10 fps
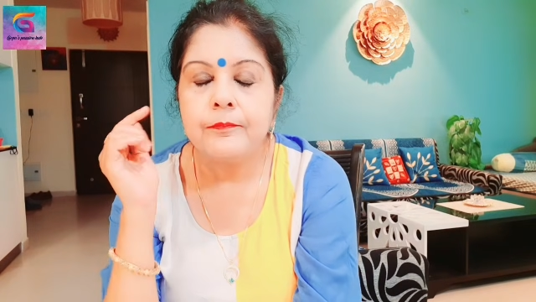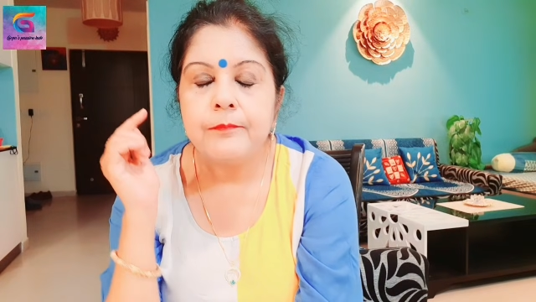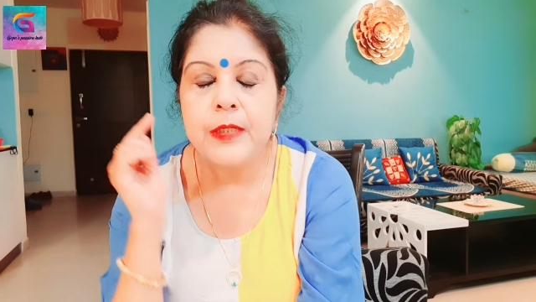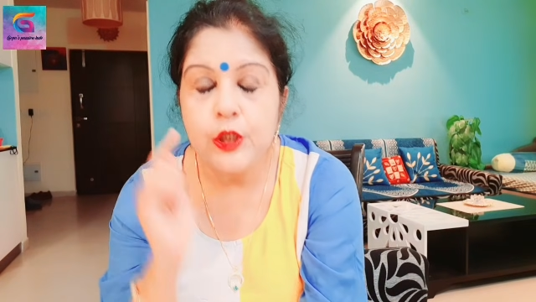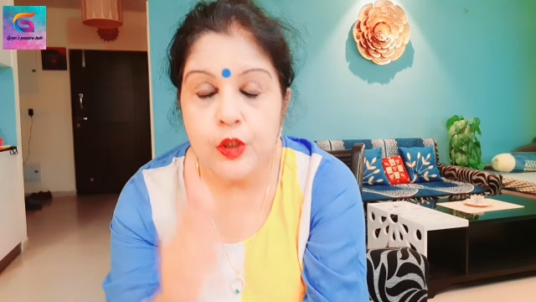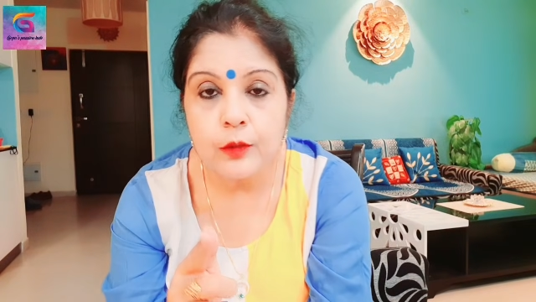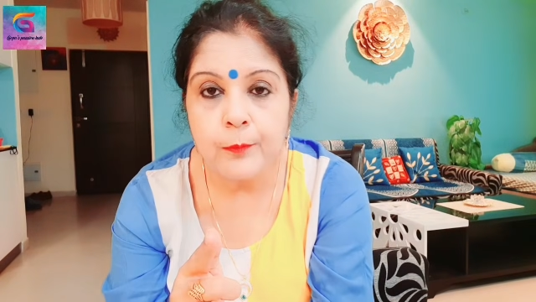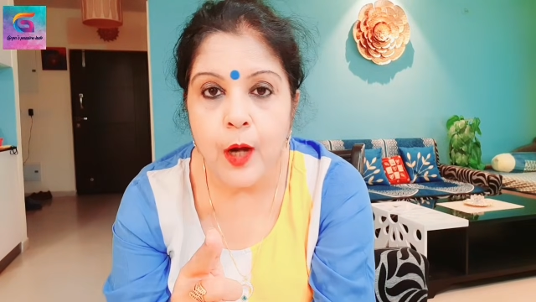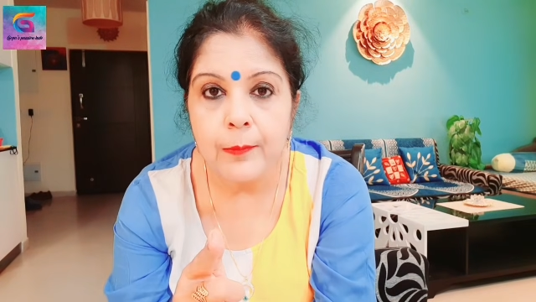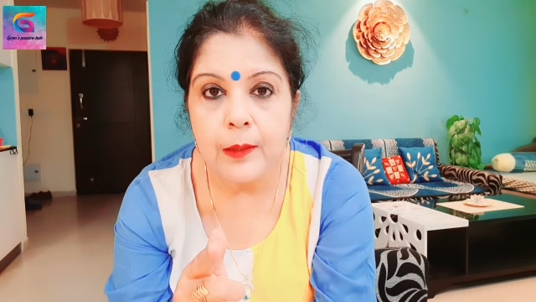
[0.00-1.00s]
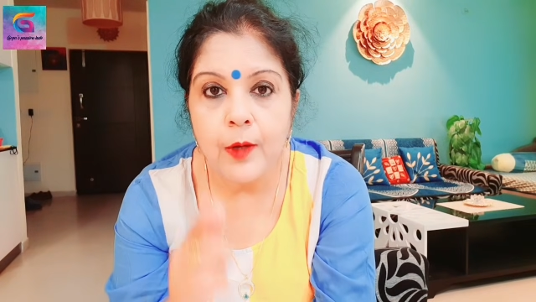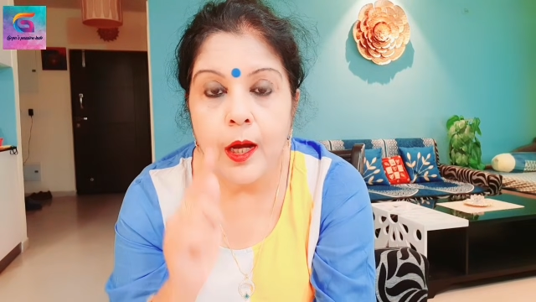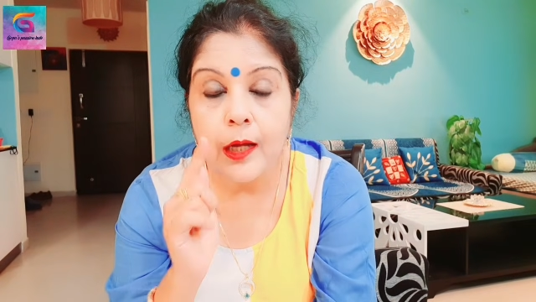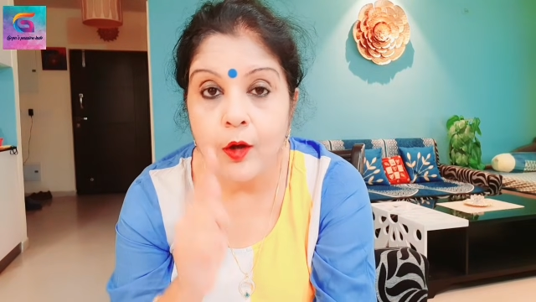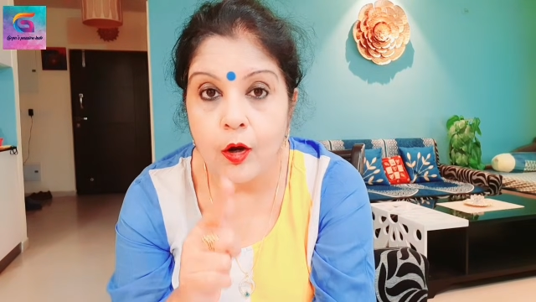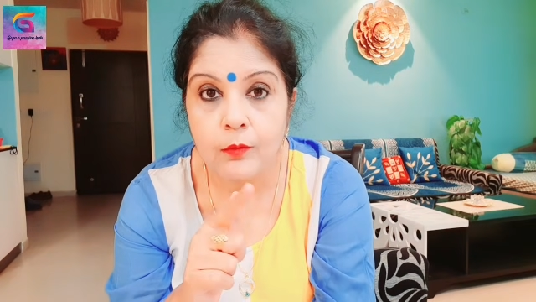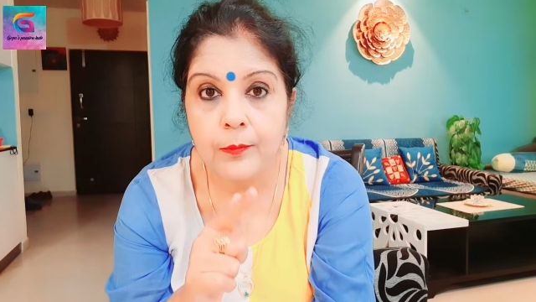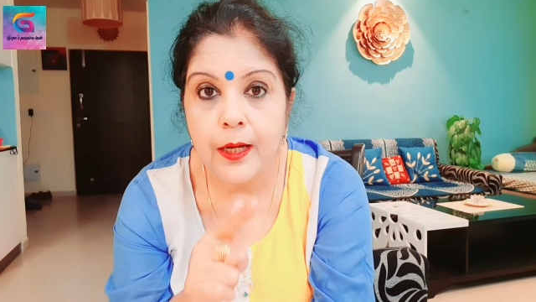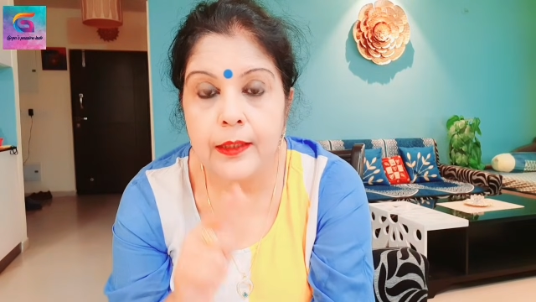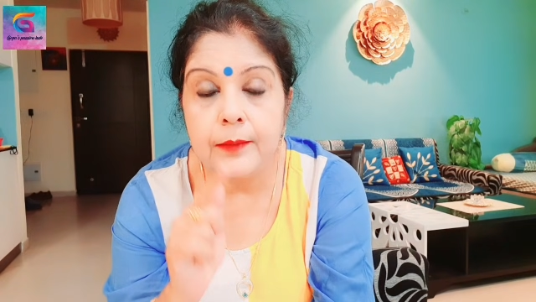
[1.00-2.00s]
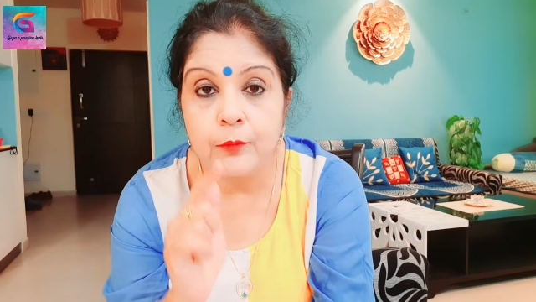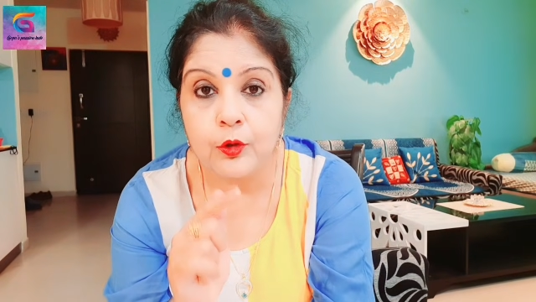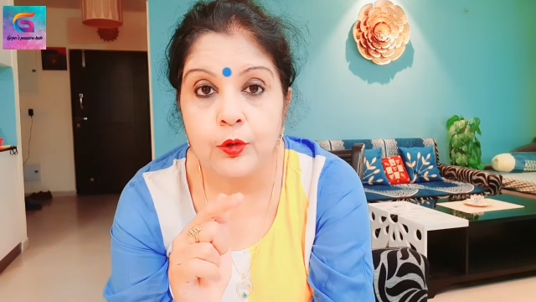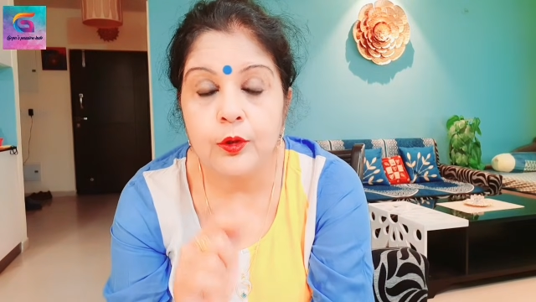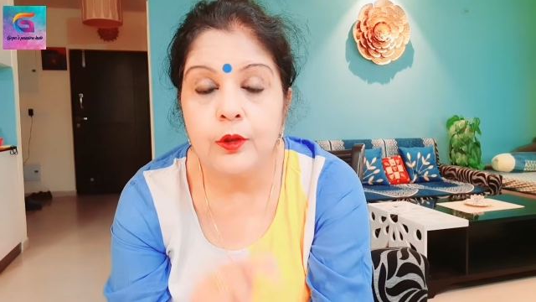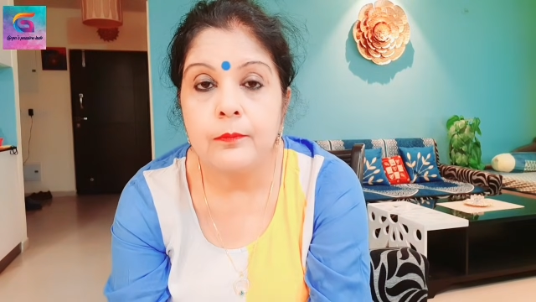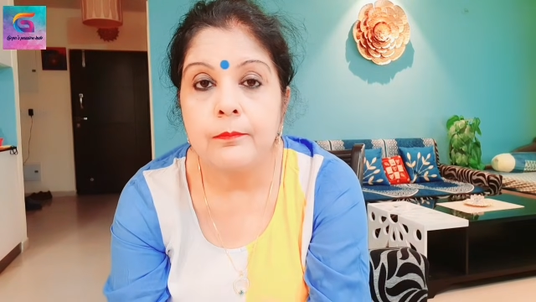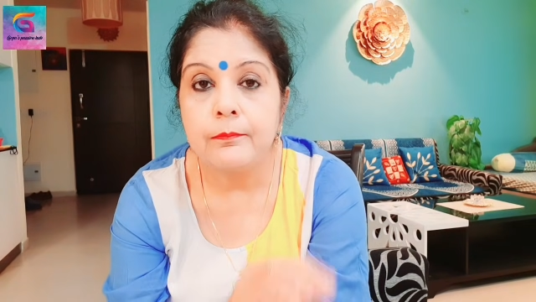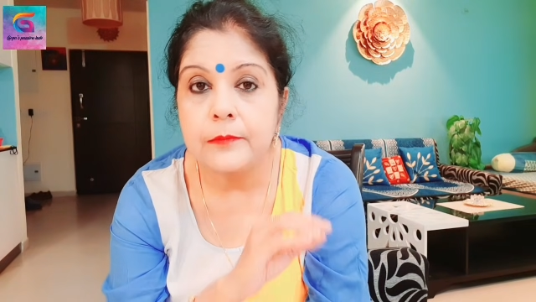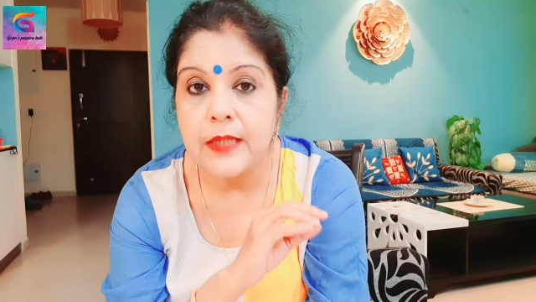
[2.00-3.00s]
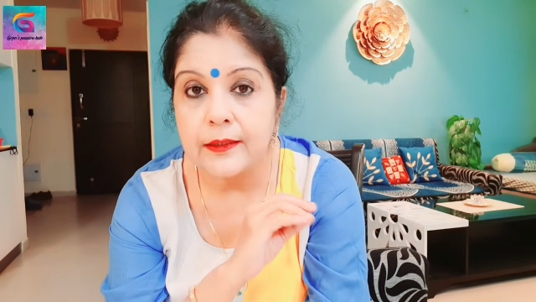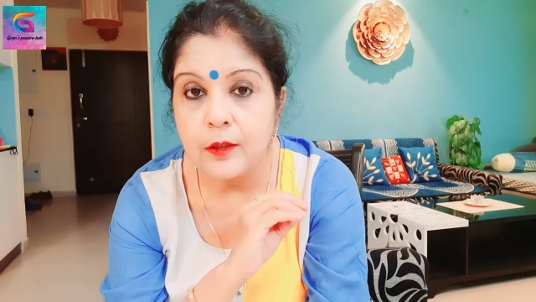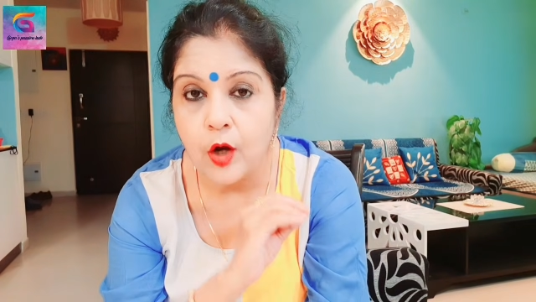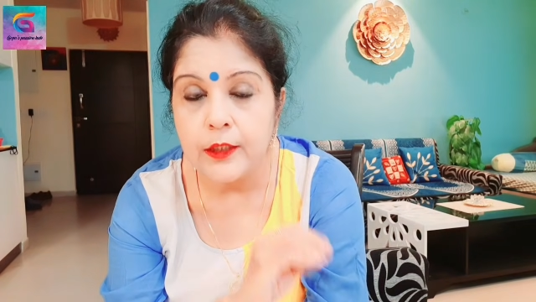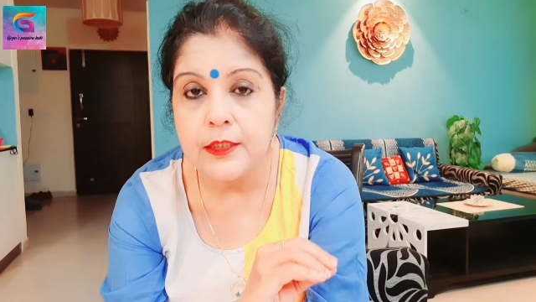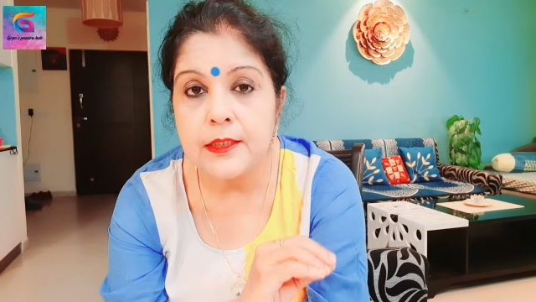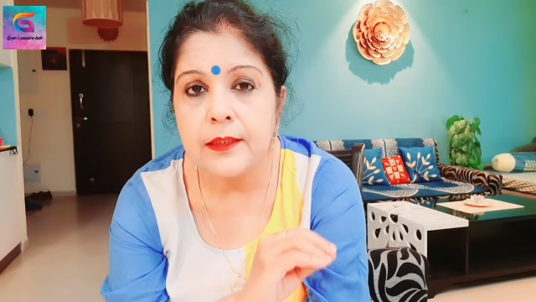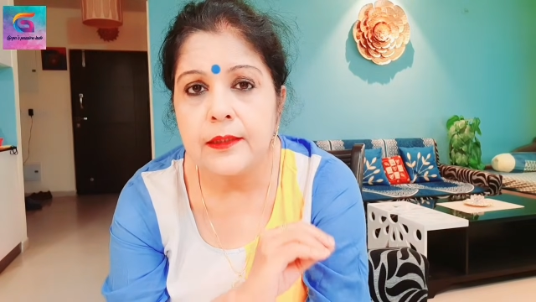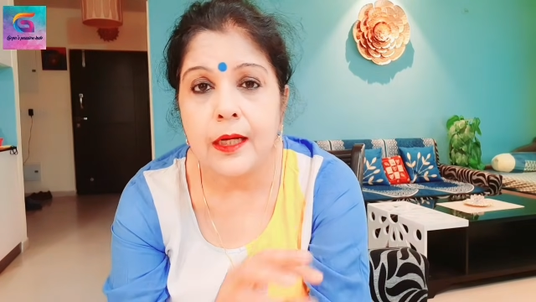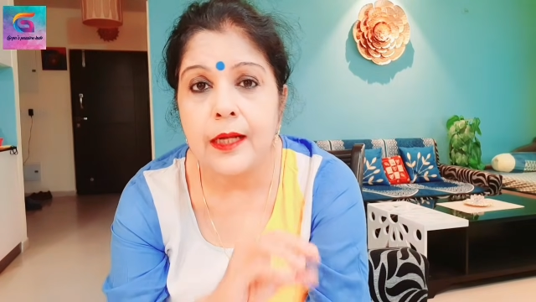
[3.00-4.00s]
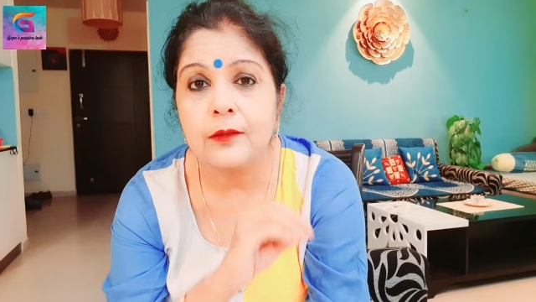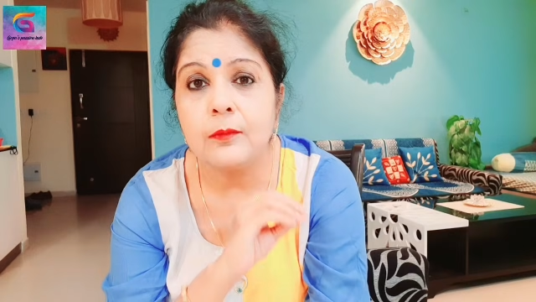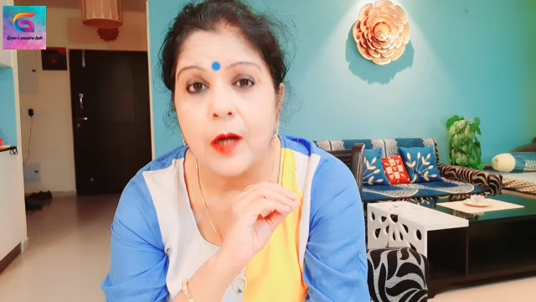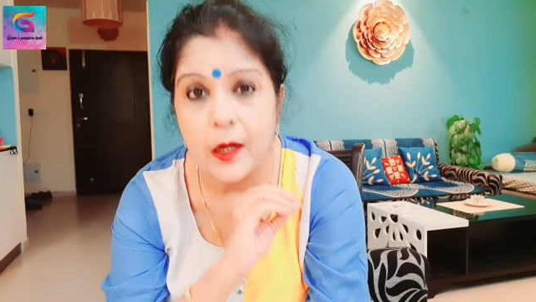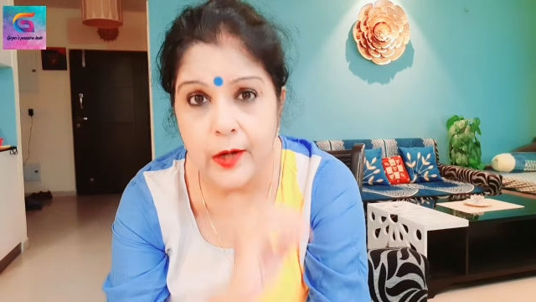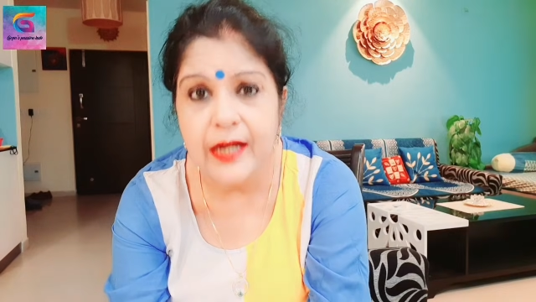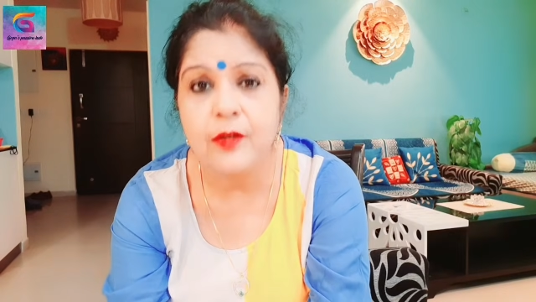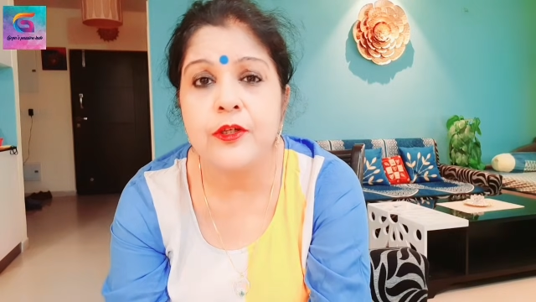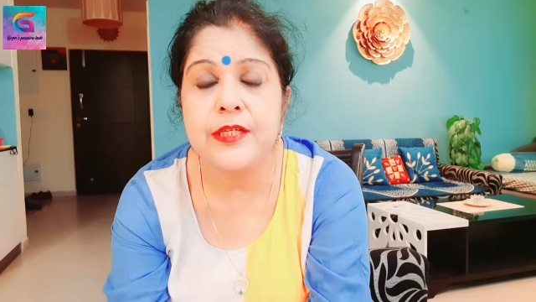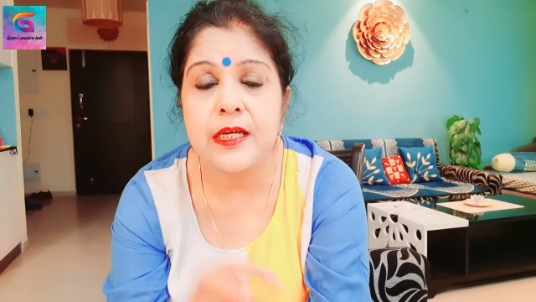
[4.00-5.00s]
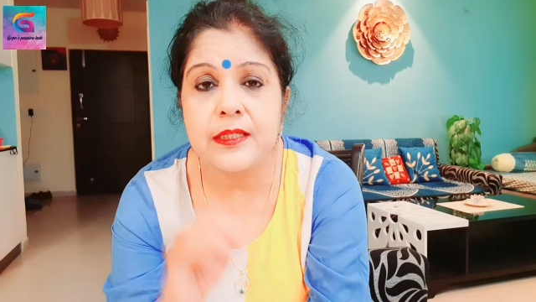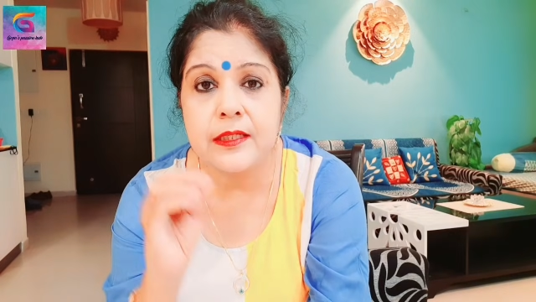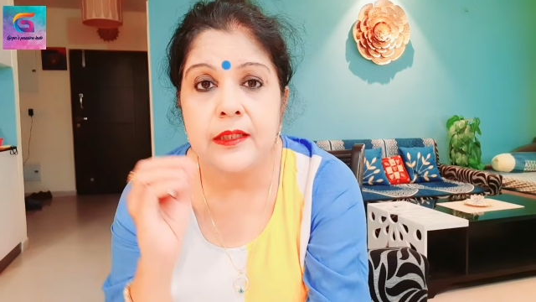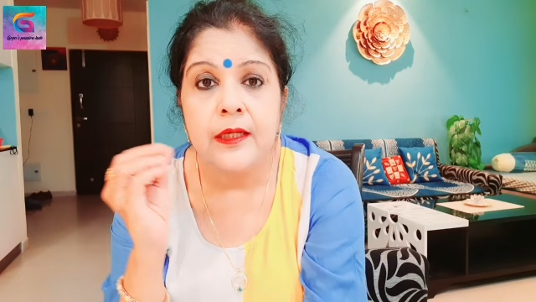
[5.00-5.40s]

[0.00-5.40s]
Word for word: ভীষণ প্রবলেম হয় গরমকালে ব্রণর যাদের অয়েলি স্কিন তারা একদম হয়রান হয়ে যায় যে